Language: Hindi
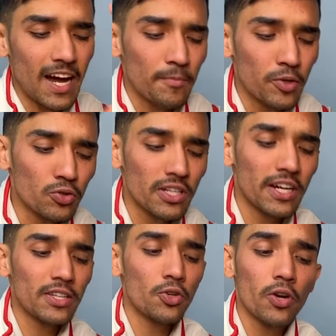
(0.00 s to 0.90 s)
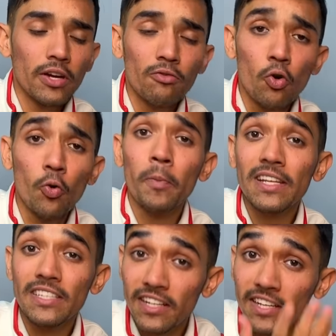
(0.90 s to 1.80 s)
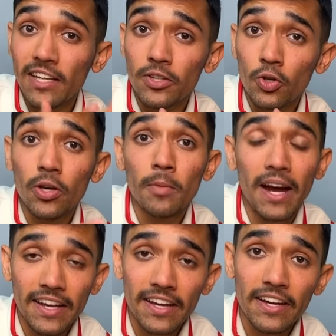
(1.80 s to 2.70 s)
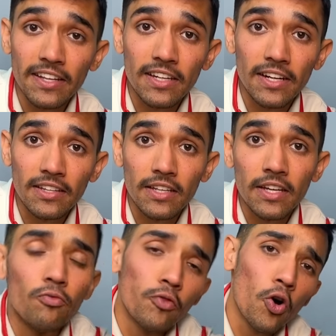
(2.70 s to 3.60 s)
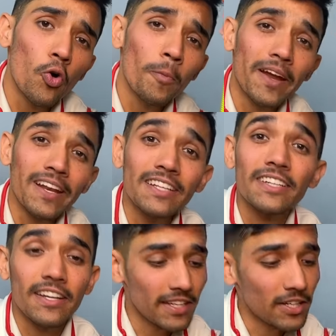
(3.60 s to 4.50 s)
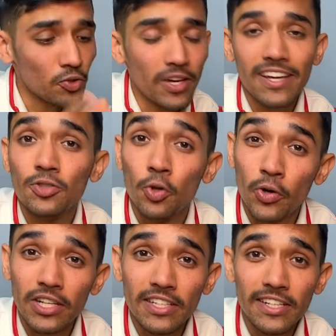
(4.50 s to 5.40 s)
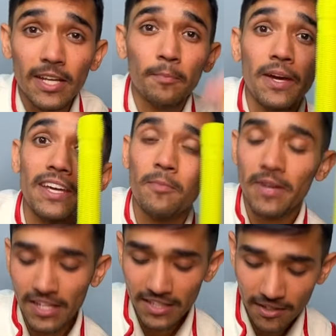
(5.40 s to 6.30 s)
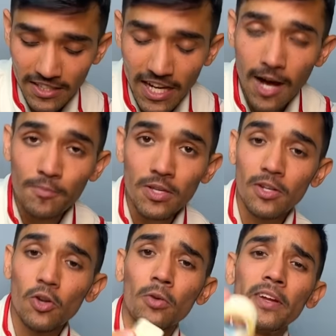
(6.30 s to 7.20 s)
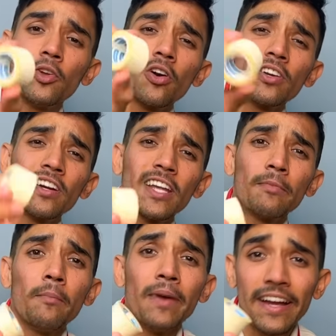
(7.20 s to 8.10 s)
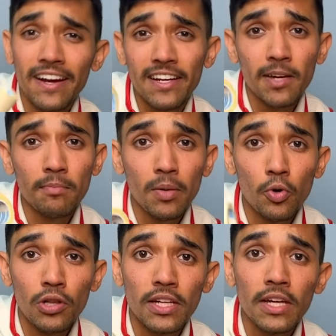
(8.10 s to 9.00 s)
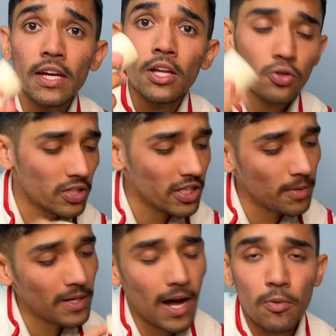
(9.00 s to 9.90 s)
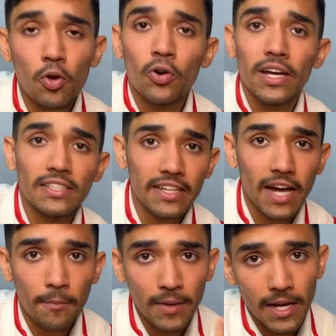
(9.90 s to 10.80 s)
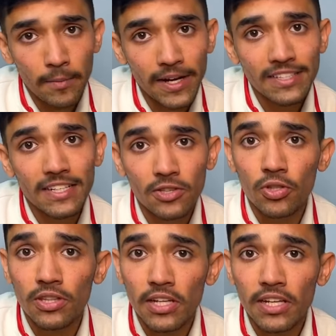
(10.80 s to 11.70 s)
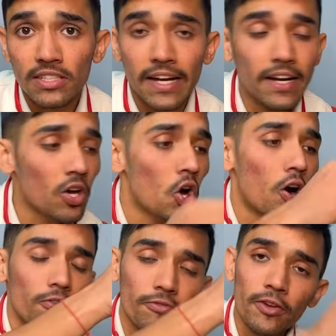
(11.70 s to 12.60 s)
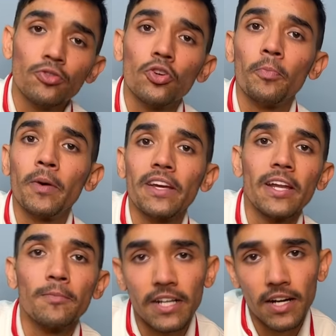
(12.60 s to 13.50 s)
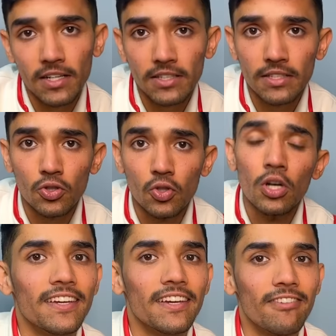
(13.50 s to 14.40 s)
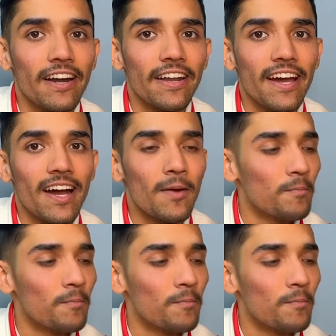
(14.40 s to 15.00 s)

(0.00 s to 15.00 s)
आप यूज करते होगे वो ऊपर चढ़ जाती होगी बैटिंग करते करते तो वो ऊपर नहीं चढ़ती है तो एक छोटी सी टिप है ये मेरी तरफ से आप सभी लोग भी डॉक्टर टेप ये मेडिकल टेप भी बोलते हैं तो ये भी आप लोग ऐसे यहाँ पे लपेट सकते हो अंदर की साइड और फिर उसके ऊपर ग्रिप चढ़ा सकते हो ए वाडिया